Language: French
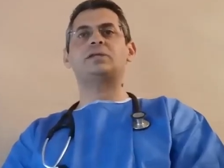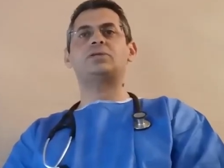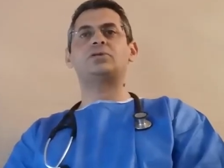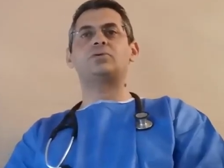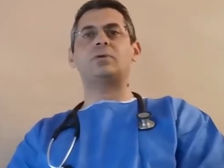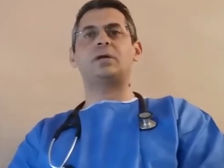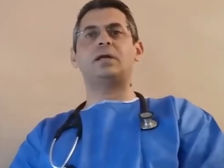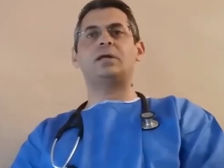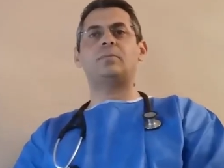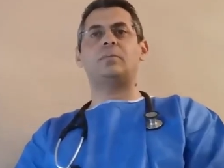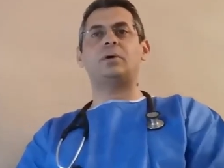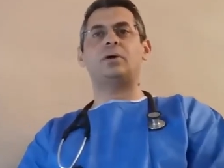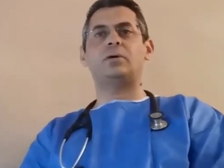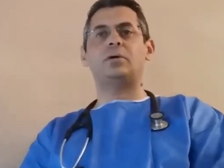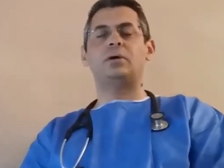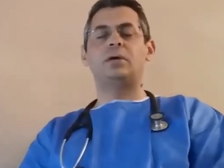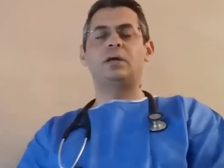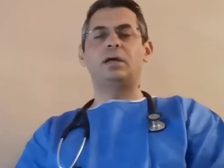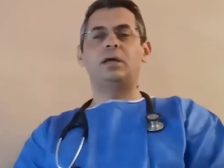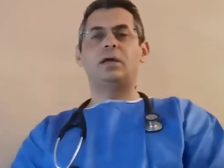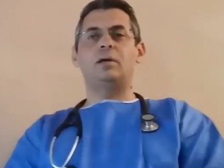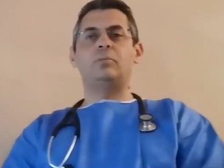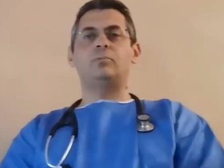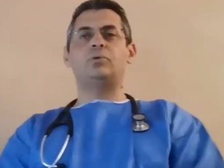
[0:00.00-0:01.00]

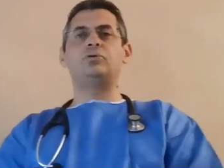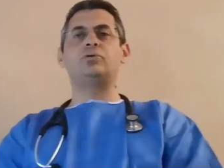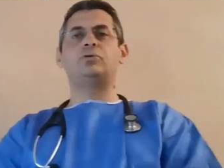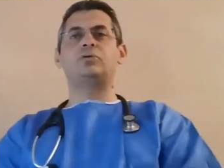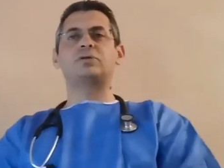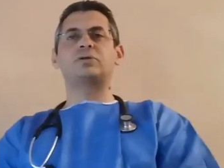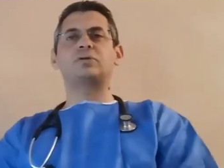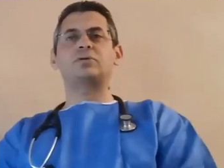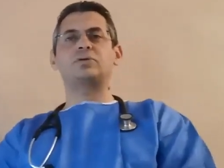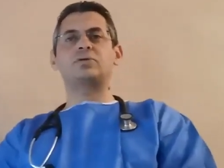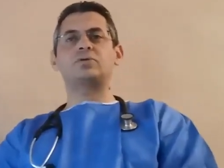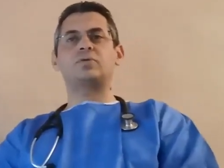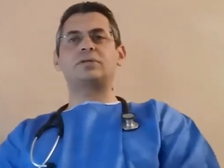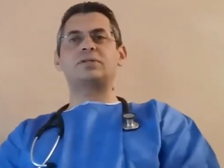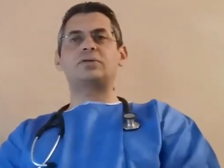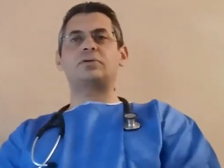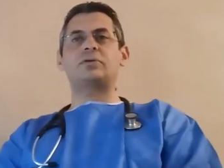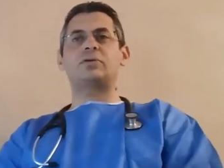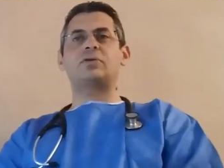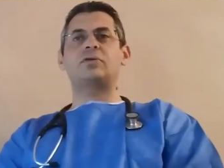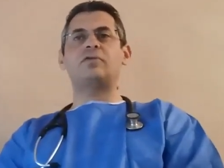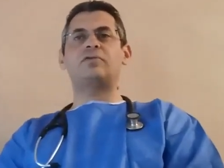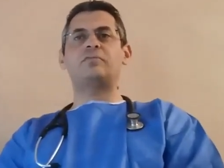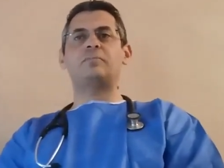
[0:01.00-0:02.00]
Actuellement, plus de
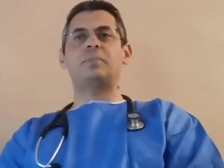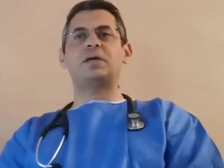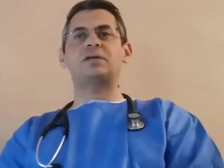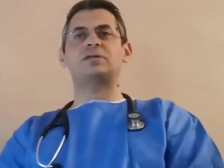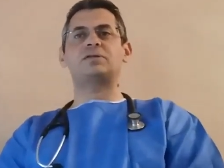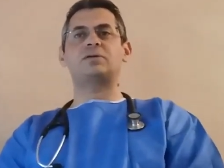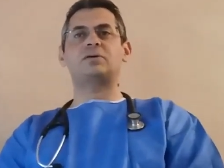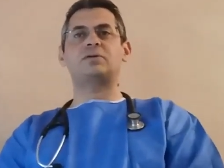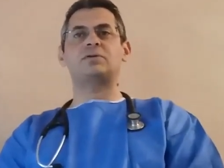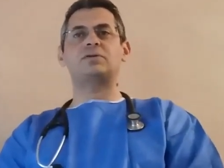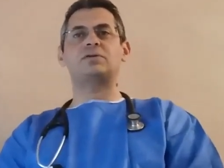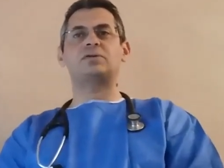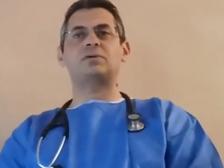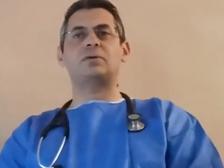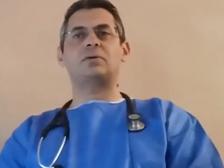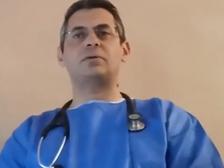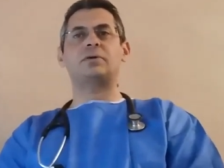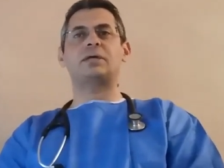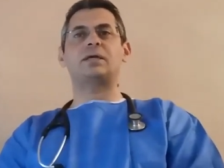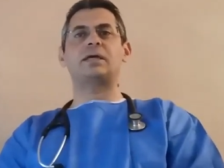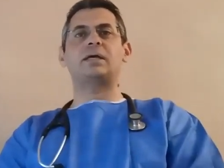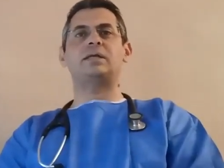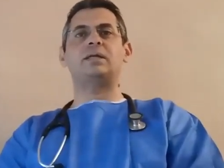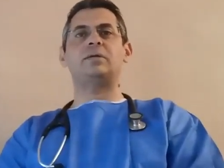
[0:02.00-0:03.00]
169 personnes
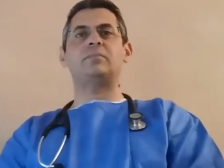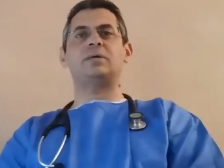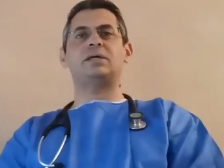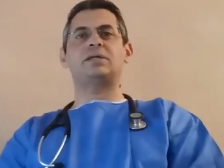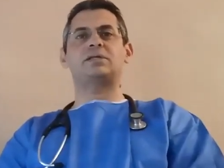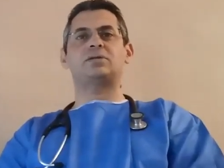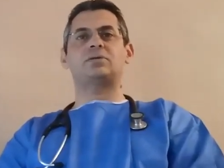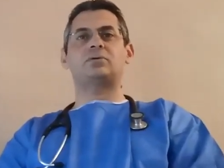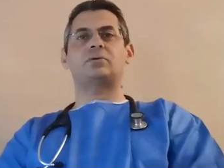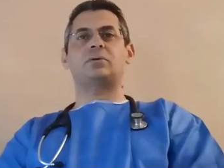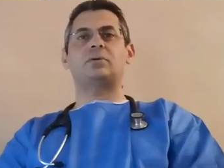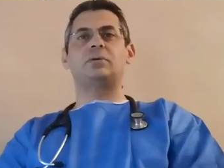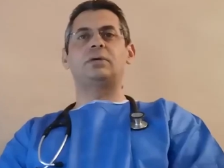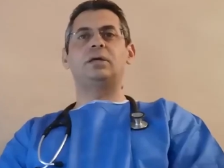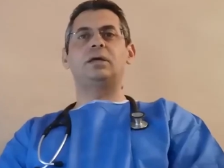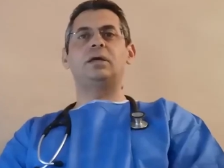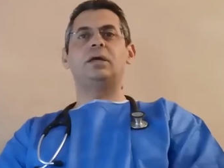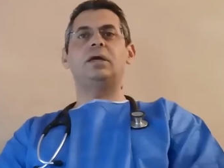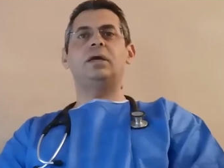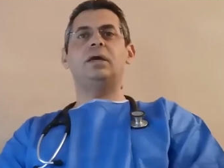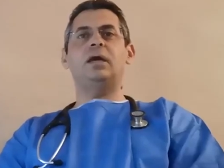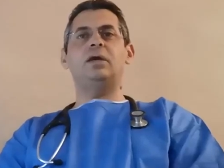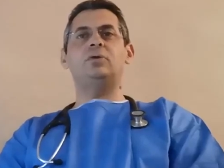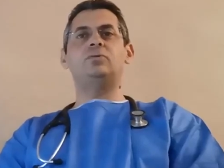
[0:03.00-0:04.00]
sont en réanimation
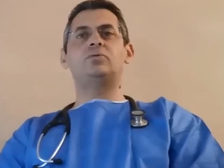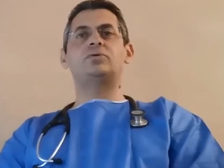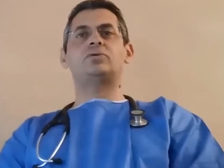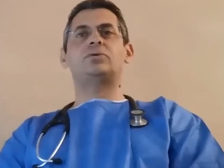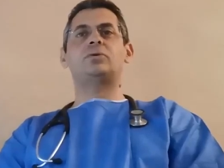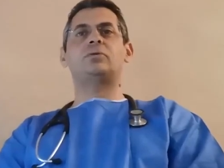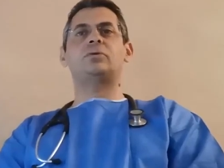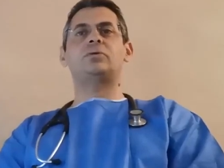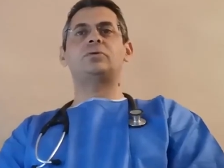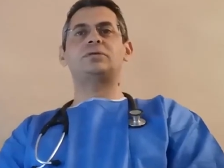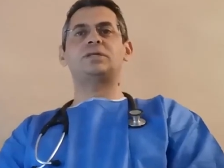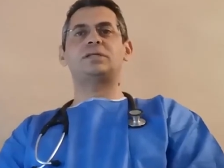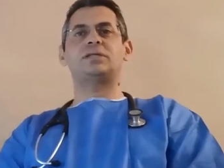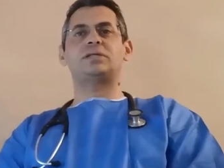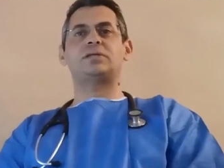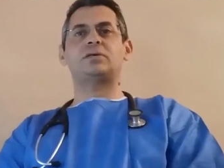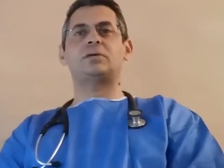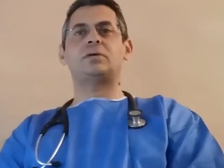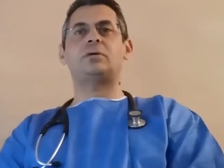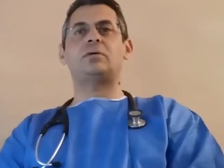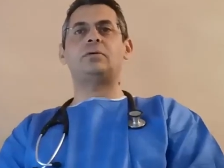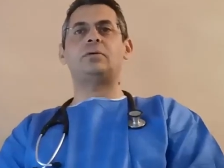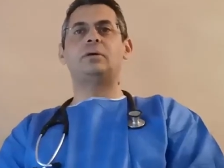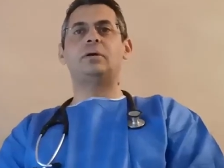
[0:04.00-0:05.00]
et nous
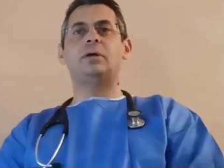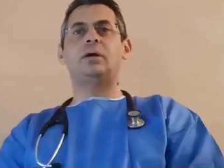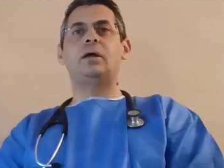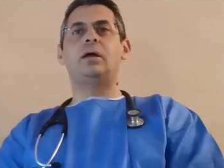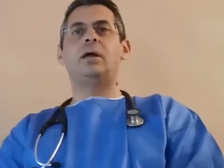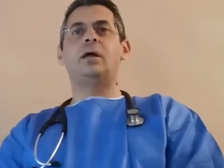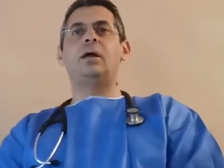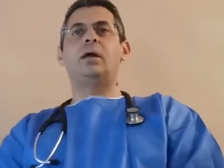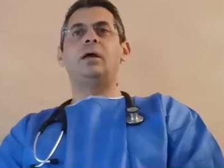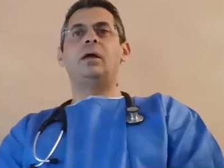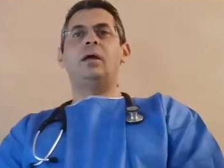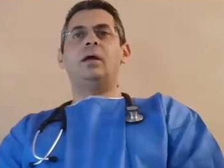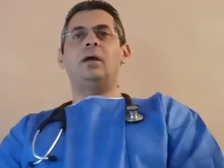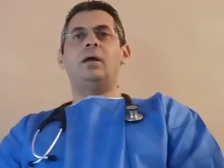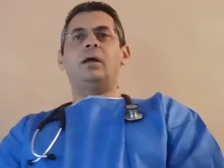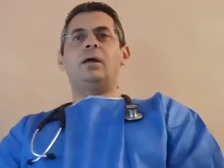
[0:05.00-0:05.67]
enregistrons